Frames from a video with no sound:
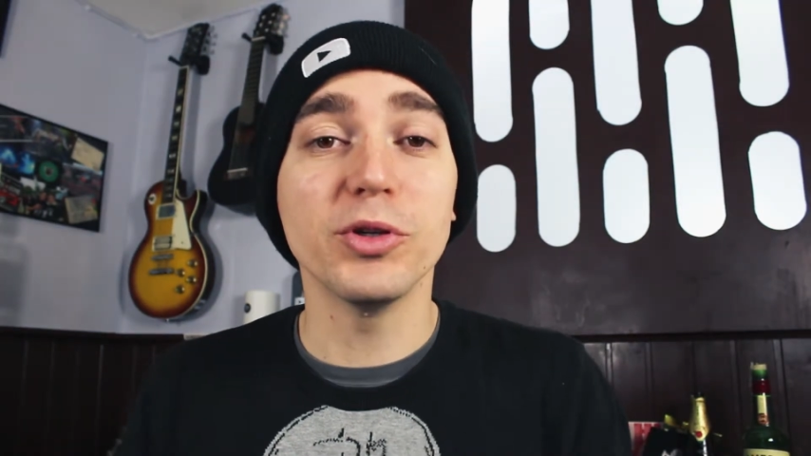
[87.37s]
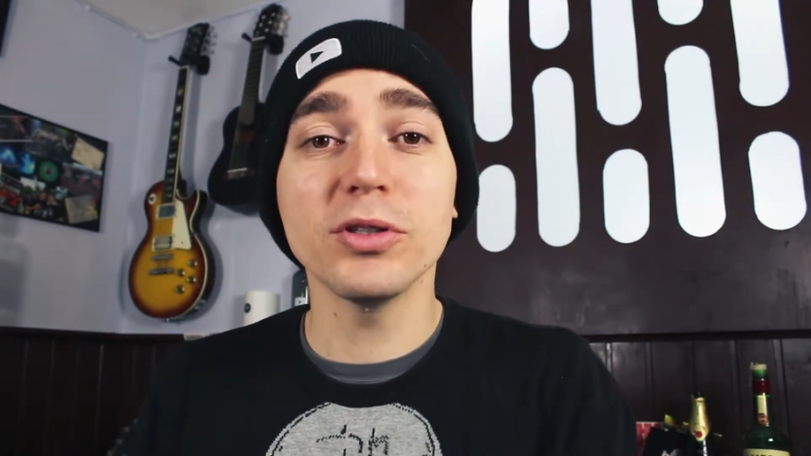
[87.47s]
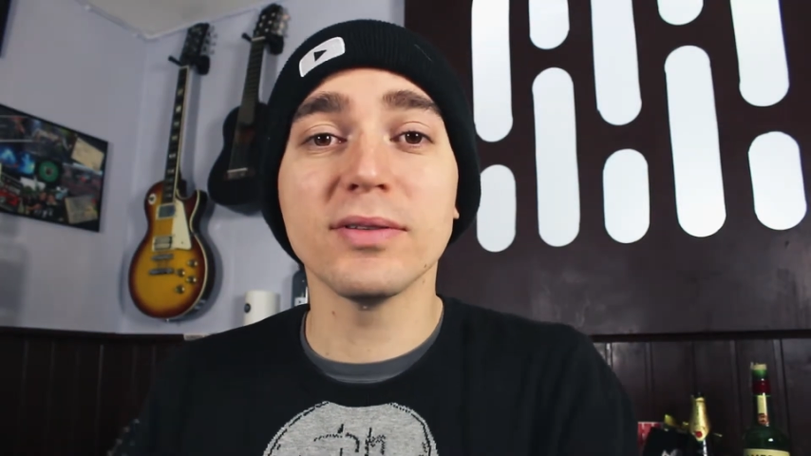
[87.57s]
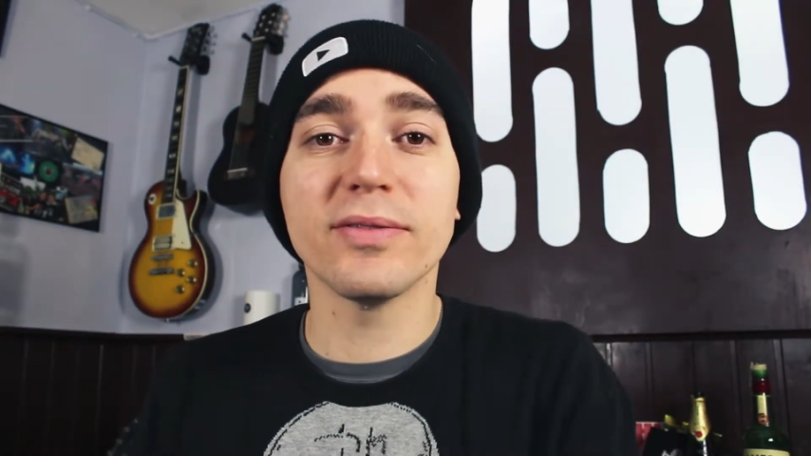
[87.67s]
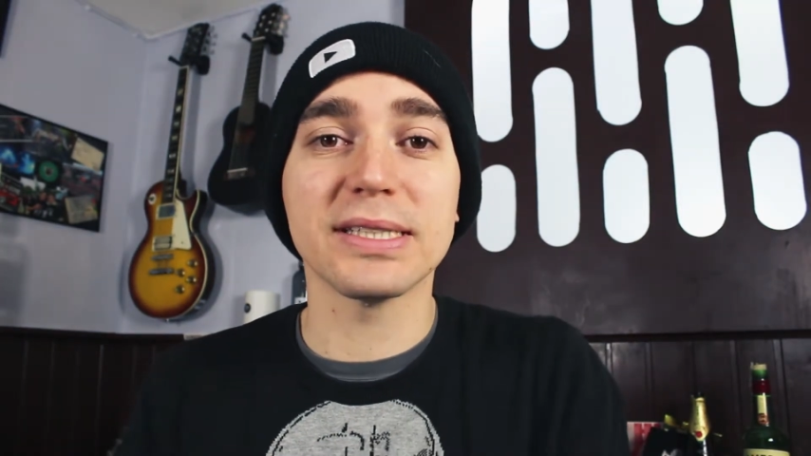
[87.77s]

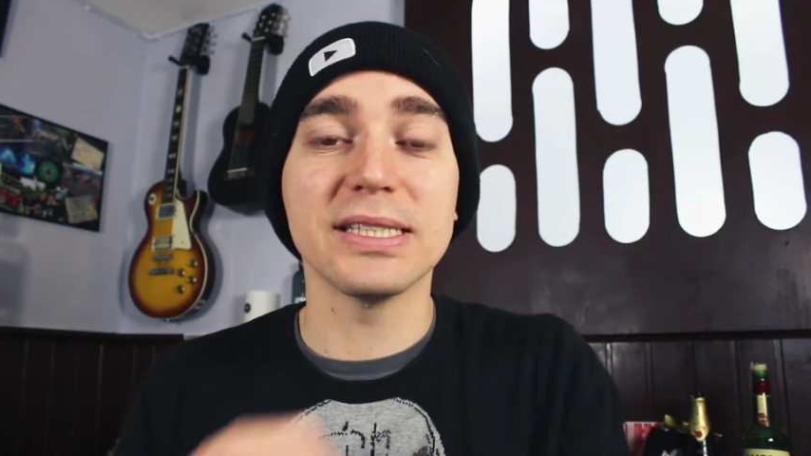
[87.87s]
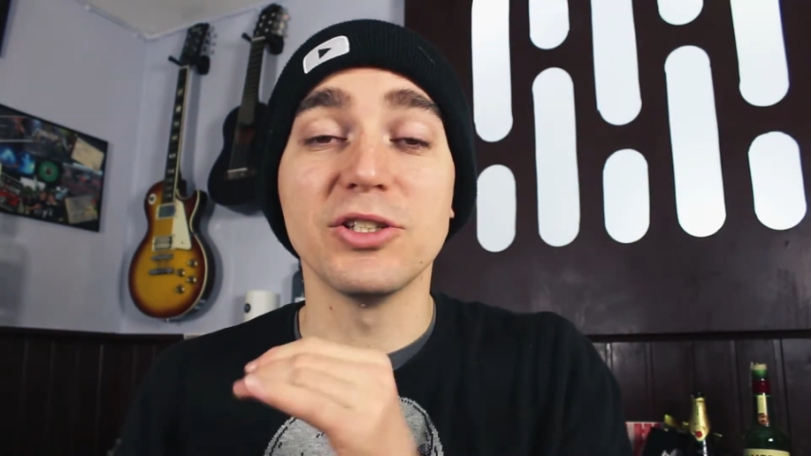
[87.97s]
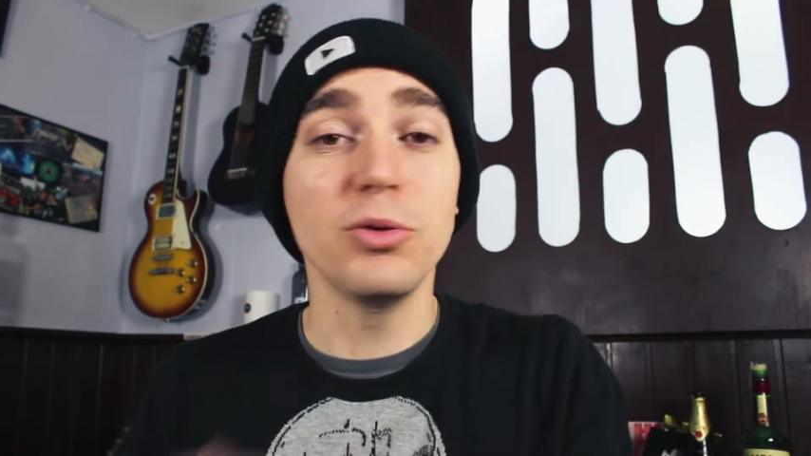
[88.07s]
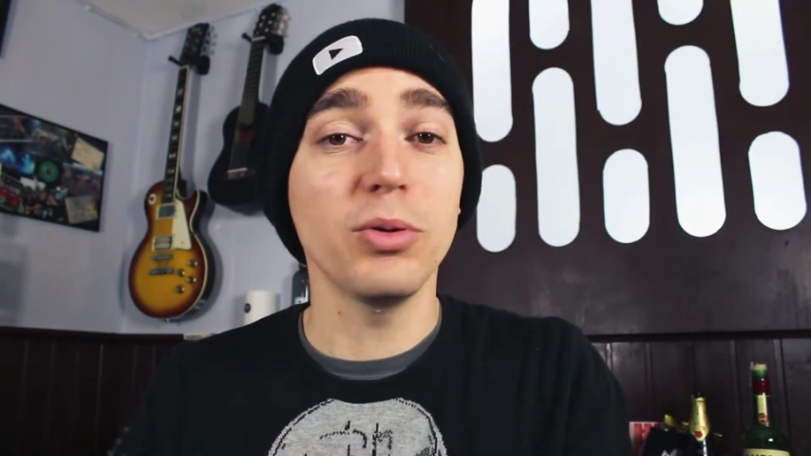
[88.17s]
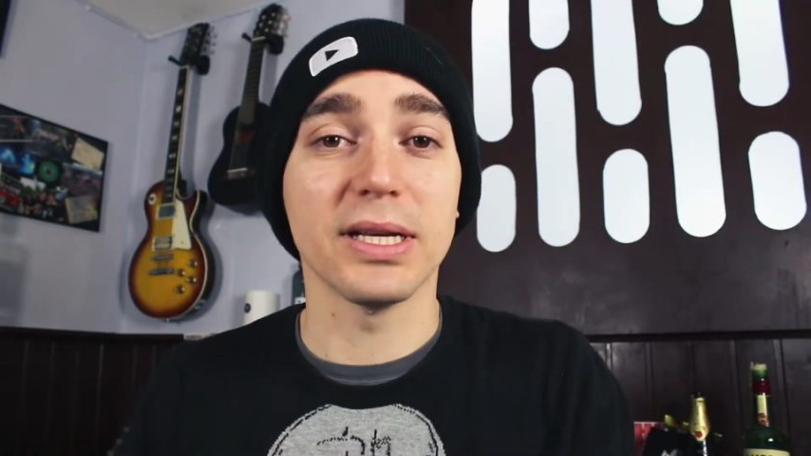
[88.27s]
irgendwas in die
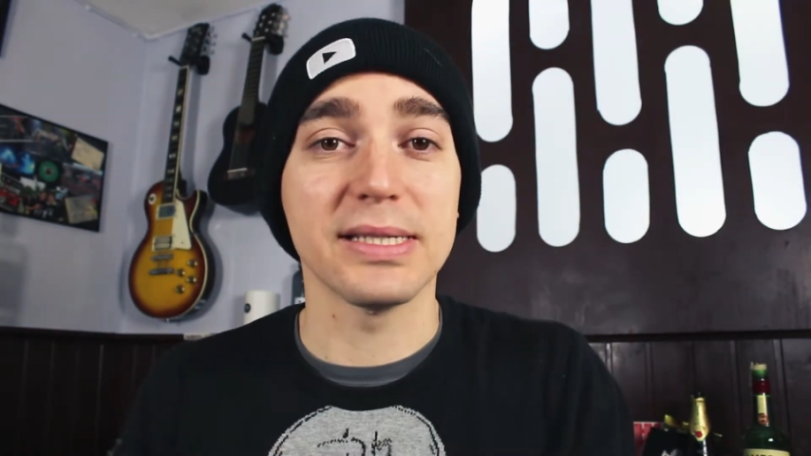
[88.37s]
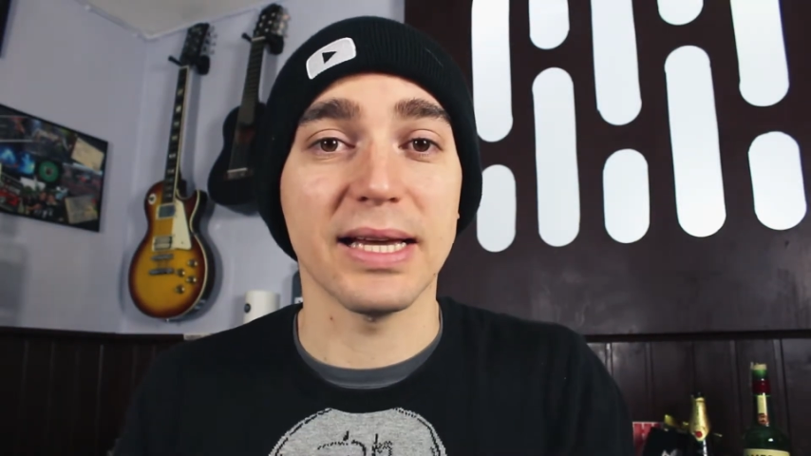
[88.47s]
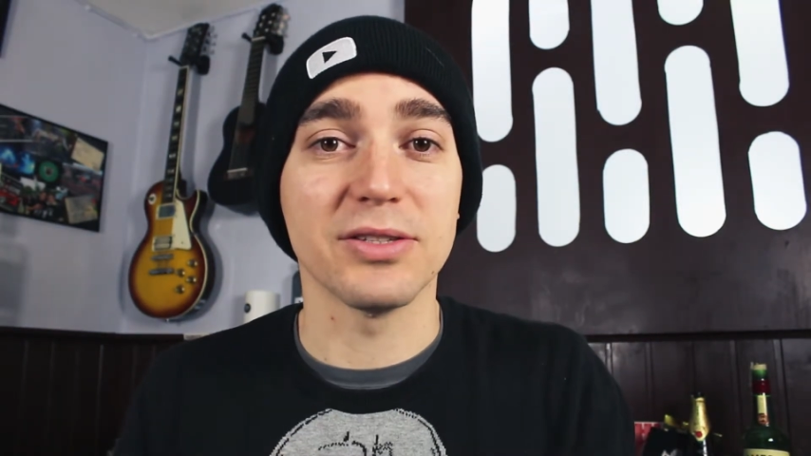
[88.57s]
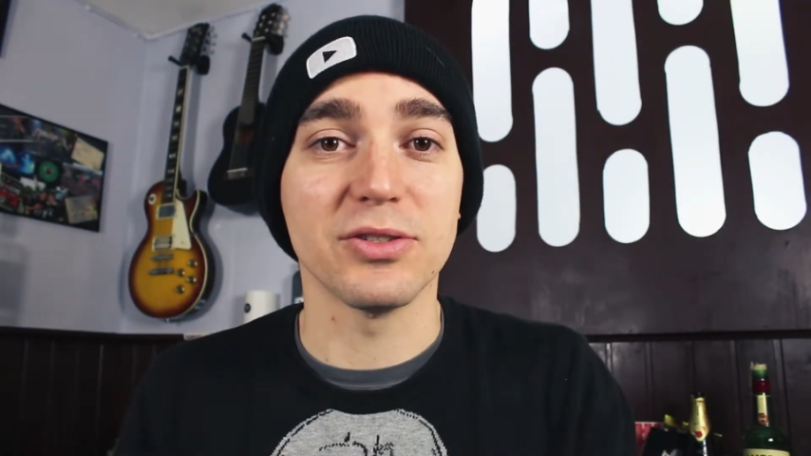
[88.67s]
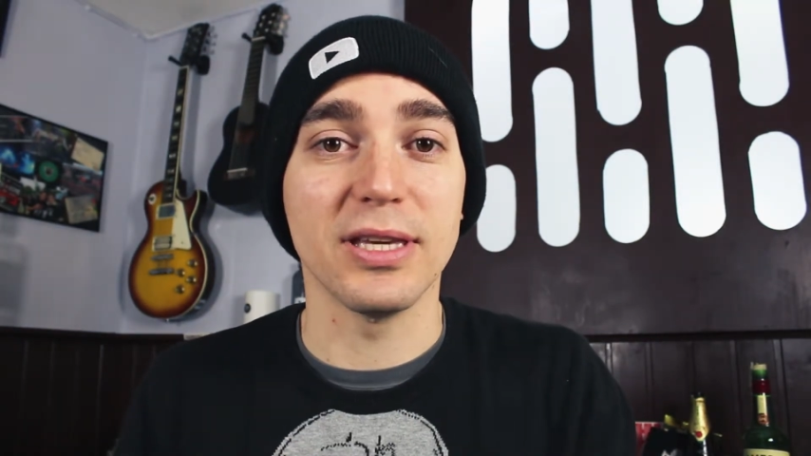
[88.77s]
Suchleiste
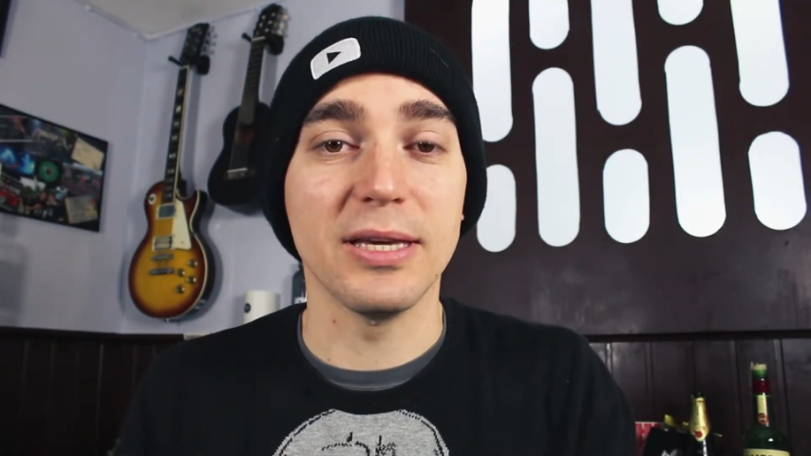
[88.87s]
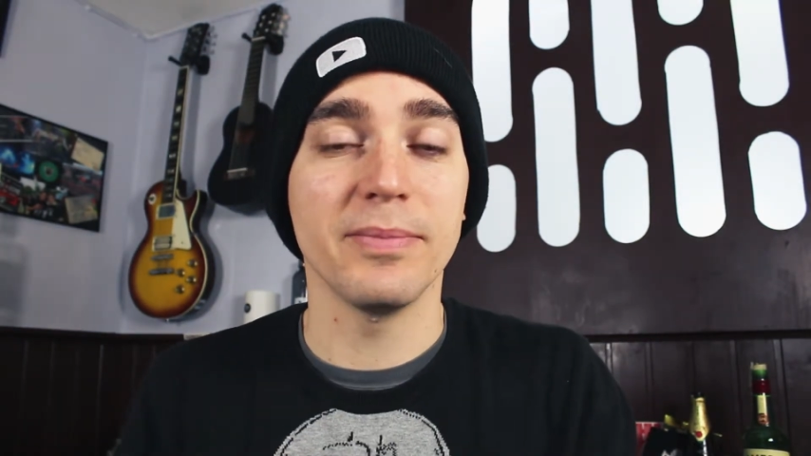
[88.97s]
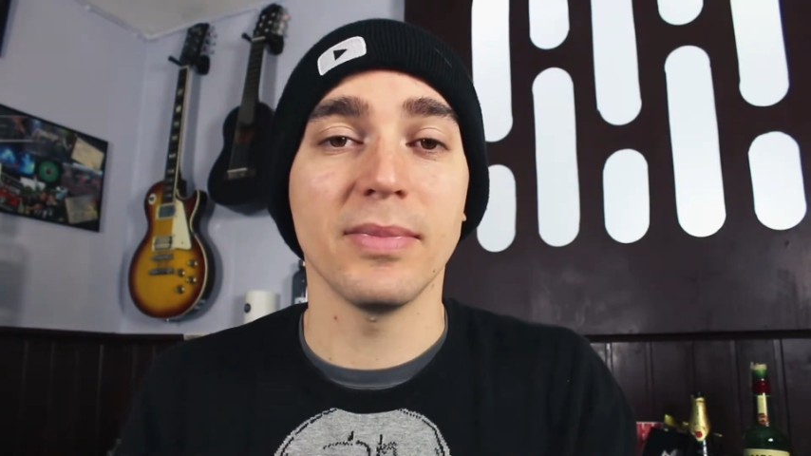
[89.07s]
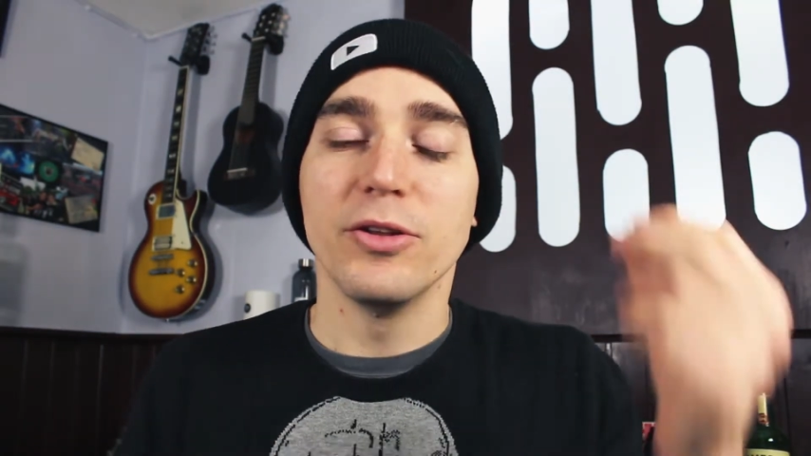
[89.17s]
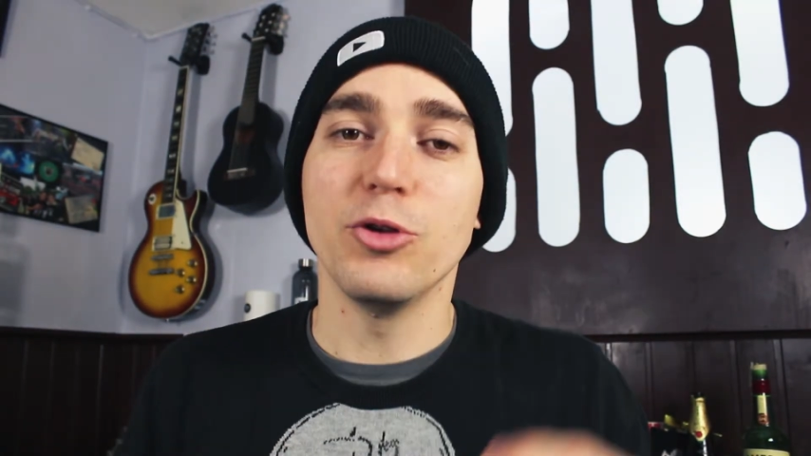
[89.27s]
einzugeben,